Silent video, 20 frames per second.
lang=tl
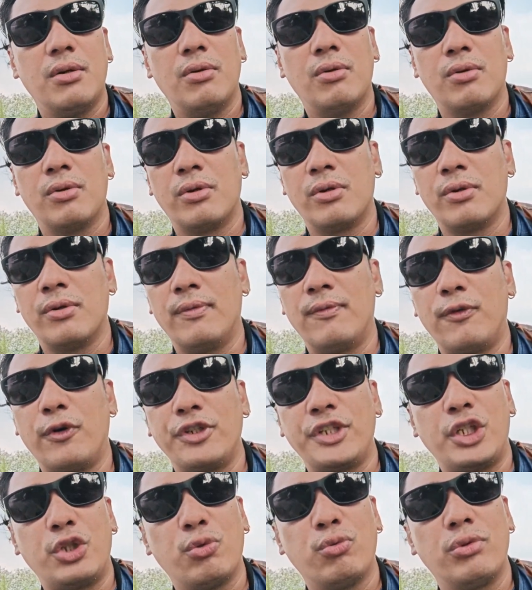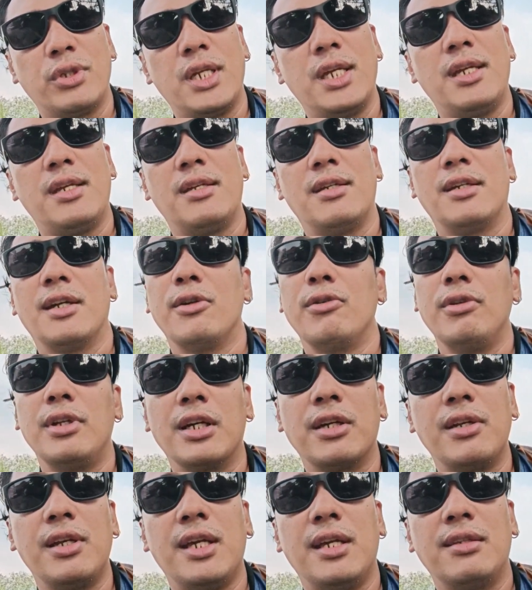or 42T ganun
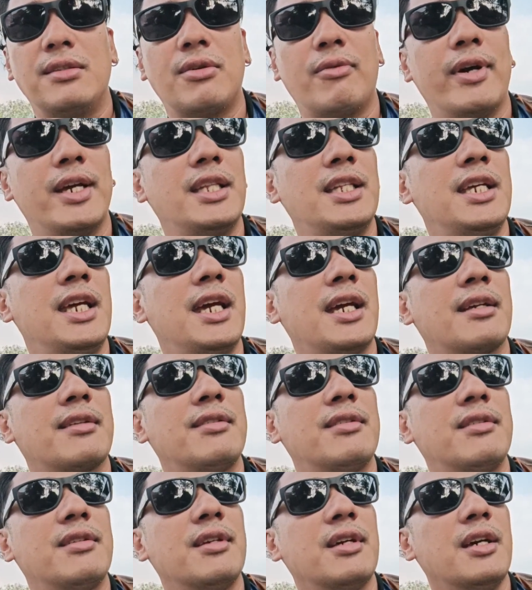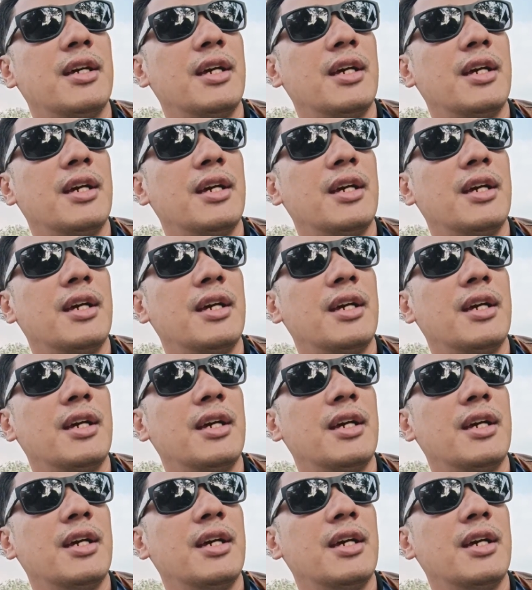lang yun eh sa YTX